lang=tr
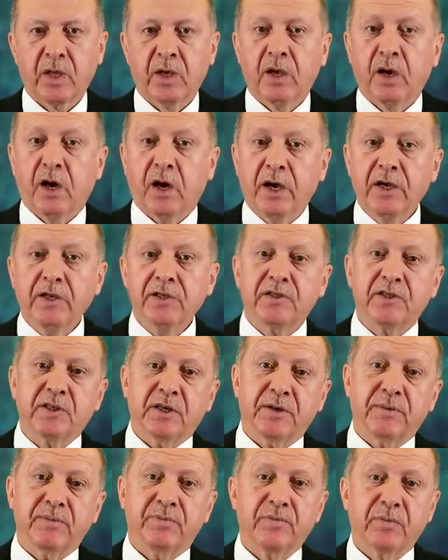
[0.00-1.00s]

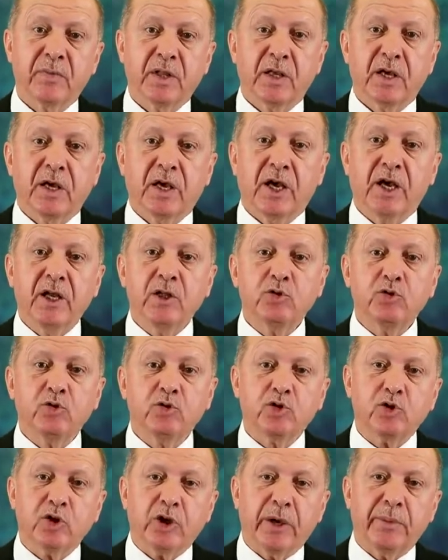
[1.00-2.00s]
Ayrıca en
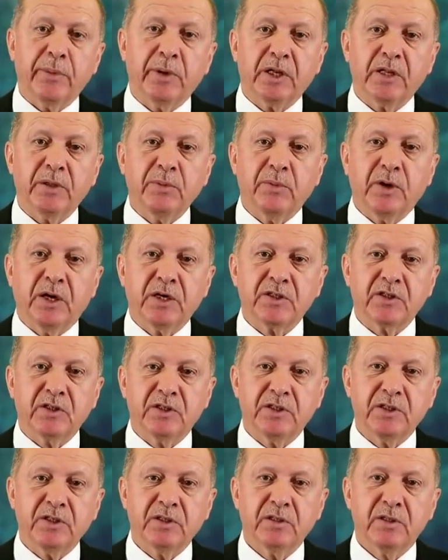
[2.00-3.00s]
düşük emekli
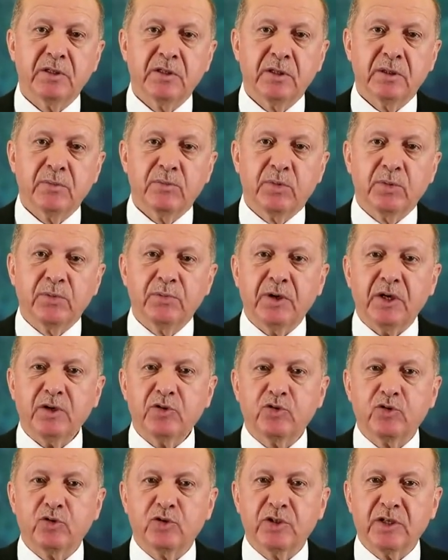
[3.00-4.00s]
maaşını
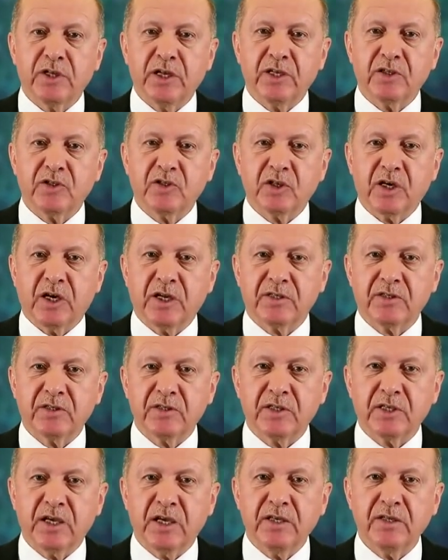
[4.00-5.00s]
1500 liraya
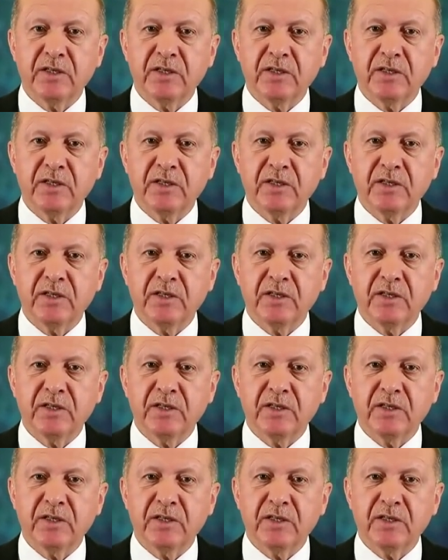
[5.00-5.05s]
çıkartırken